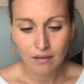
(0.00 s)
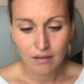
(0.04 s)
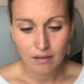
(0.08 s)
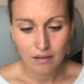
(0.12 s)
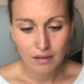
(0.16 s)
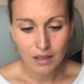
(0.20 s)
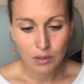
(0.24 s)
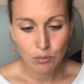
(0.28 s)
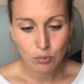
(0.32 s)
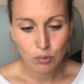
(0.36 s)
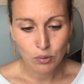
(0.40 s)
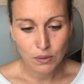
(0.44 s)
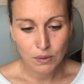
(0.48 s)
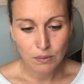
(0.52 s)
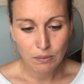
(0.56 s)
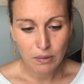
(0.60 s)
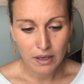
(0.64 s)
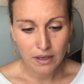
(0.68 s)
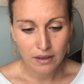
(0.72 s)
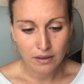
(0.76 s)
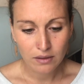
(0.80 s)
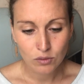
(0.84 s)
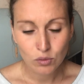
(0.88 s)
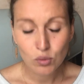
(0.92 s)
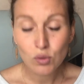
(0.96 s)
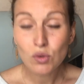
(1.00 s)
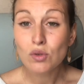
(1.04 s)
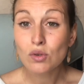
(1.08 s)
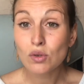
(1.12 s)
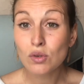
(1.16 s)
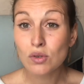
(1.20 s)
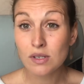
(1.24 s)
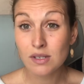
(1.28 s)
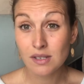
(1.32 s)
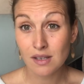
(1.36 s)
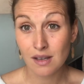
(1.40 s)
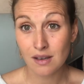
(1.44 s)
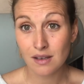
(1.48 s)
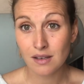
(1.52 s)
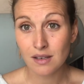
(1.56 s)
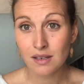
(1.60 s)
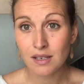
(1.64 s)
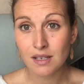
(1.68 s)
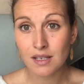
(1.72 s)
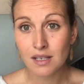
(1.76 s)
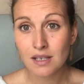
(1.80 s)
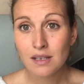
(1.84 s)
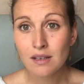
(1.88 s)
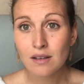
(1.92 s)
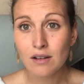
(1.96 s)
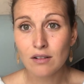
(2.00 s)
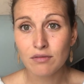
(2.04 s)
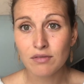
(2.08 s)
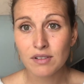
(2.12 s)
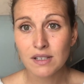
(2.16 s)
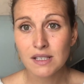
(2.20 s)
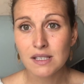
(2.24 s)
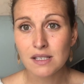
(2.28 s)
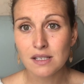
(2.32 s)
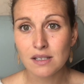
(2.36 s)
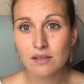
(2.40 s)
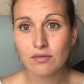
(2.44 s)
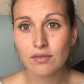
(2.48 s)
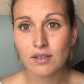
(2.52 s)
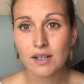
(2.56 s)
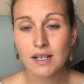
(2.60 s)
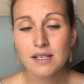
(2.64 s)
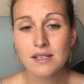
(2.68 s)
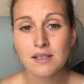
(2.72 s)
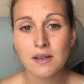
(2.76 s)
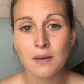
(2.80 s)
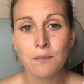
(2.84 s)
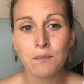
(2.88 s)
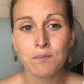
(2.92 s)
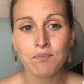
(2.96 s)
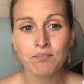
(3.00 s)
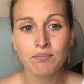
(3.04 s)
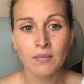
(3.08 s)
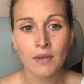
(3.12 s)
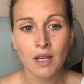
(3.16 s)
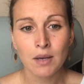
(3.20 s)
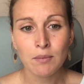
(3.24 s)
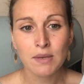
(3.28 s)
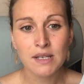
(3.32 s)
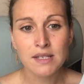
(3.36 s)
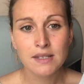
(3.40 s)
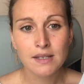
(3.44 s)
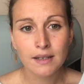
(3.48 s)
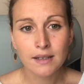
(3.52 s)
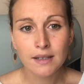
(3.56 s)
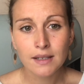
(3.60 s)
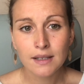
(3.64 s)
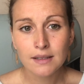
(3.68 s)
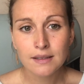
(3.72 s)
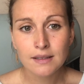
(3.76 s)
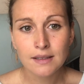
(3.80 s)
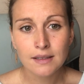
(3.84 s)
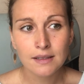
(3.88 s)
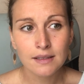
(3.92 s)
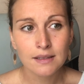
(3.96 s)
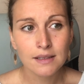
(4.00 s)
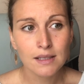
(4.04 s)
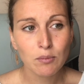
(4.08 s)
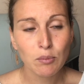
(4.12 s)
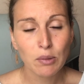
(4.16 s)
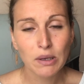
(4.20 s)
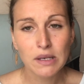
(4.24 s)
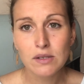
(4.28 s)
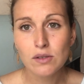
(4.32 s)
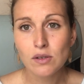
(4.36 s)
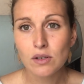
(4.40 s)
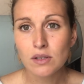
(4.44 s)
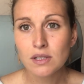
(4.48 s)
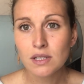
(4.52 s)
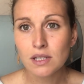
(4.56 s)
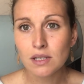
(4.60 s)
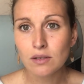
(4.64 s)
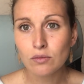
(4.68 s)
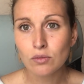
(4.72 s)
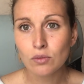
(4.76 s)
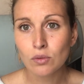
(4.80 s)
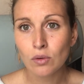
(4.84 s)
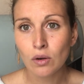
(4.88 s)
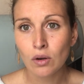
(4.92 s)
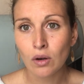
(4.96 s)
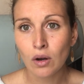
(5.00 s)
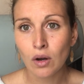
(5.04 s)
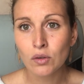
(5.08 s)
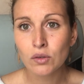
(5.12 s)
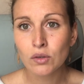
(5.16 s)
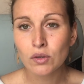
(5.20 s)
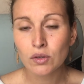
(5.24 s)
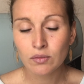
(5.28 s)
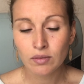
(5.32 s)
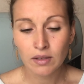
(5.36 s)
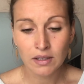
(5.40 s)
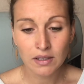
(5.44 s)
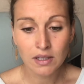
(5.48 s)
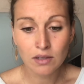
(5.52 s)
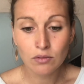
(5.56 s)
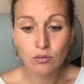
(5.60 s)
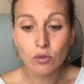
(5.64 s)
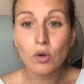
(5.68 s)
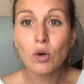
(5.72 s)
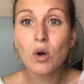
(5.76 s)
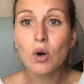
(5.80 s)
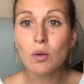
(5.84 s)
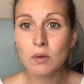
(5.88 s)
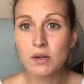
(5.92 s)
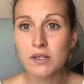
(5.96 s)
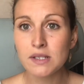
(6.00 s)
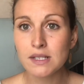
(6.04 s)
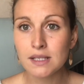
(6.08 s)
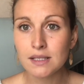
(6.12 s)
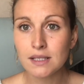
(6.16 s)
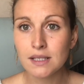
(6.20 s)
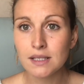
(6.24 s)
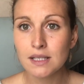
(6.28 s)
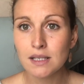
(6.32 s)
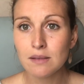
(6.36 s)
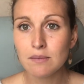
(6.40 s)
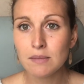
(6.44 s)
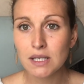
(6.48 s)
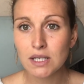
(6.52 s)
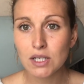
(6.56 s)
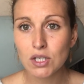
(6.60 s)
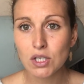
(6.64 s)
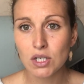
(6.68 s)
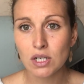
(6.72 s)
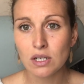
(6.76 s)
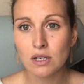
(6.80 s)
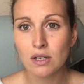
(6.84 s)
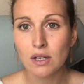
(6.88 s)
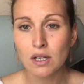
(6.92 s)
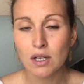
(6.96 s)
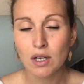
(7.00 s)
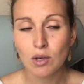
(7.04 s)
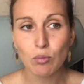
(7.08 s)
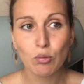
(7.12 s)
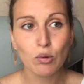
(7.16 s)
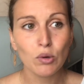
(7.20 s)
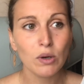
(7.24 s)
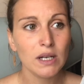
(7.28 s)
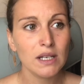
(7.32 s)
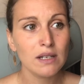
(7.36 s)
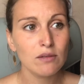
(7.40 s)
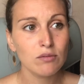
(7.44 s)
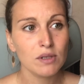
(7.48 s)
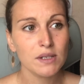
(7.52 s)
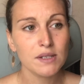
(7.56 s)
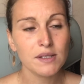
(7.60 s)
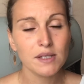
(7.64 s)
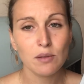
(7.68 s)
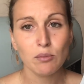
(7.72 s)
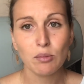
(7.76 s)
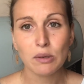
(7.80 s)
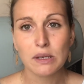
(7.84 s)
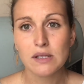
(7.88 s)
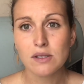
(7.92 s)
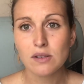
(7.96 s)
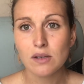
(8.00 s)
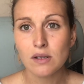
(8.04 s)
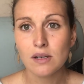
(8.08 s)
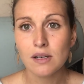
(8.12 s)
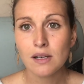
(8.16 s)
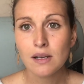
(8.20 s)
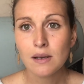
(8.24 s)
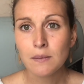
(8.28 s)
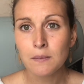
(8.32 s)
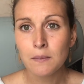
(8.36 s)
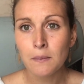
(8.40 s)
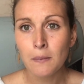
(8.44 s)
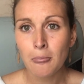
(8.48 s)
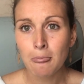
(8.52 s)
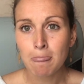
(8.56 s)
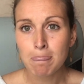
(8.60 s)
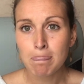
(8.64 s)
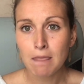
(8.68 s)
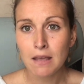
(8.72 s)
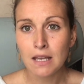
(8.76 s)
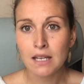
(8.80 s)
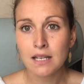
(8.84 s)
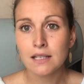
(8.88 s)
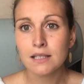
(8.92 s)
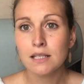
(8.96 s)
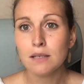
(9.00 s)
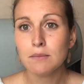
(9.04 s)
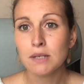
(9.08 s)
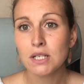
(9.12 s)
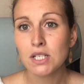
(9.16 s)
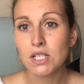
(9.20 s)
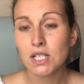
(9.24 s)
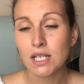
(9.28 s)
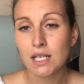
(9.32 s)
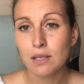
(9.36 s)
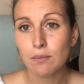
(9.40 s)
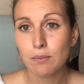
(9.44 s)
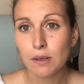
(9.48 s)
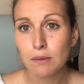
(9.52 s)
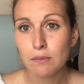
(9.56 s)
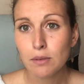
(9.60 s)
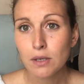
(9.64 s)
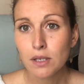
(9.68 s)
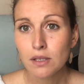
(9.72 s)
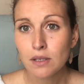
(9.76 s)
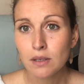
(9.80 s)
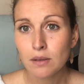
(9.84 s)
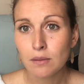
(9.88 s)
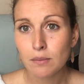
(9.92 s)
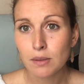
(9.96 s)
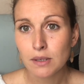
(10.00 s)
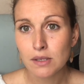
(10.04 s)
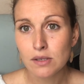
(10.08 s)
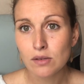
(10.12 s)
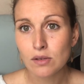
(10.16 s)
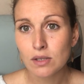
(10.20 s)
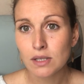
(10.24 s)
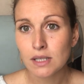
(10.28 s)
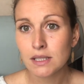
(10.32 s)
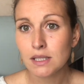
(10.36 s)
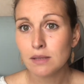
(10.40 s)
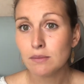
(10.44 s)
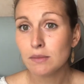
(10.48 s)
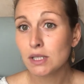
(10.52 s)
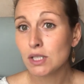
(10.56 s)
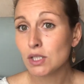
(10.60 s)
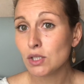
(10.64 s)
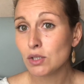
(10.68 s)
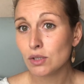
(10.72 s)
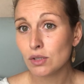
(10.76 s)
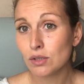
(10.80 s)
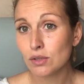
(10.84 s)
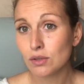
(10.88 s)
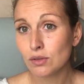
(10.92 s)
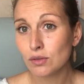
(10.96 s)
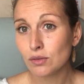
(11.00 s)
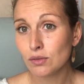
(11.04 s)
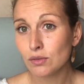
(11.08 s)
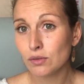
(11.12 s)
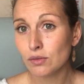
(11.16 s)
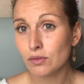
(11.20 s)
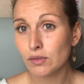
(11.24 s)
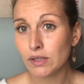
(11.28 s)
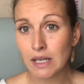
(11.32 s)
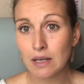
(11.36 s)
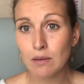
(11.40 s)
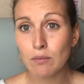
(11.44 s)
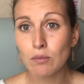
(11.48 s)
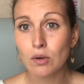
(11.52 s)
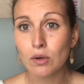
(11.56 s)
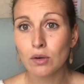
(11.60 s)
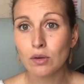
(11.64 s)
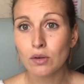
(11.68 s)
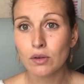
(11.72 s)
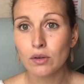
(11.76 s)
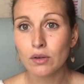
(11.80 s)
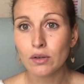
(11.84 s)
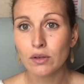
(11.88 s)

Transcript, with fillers: et puis ben, tout ce que ça a créé, en fait, ces phrases, ben, ça crée des, personnes qui vont, entre, qui vont commencer des démarches pour aller voir ces personnes-là. Et la démarche, elle n'est pas bonne, parce que la démarche, finalement,